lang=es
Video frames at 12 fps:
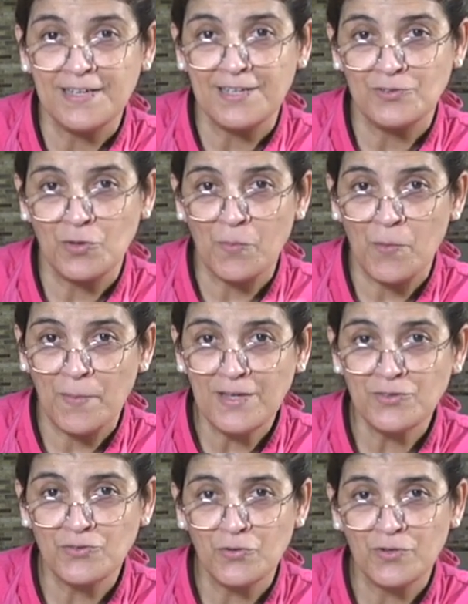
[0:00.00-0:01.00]
en estos
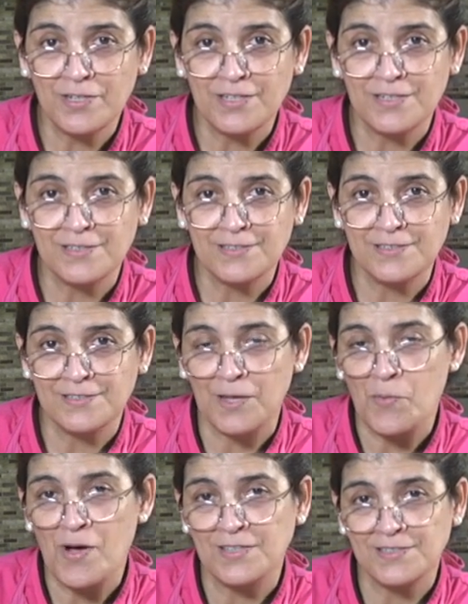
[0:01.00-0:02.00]
momentos que
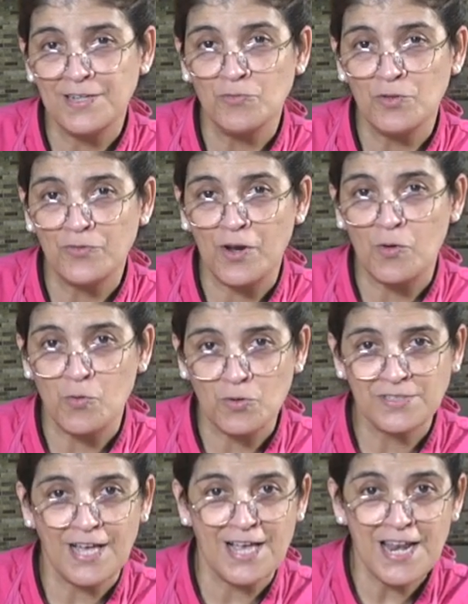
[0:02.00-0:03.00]
necesitamos hacer nuestras
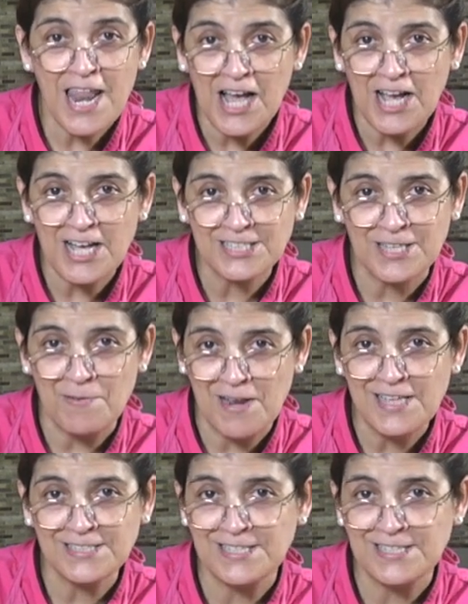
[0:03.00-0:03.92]
cosas en la casa, ¿verdad?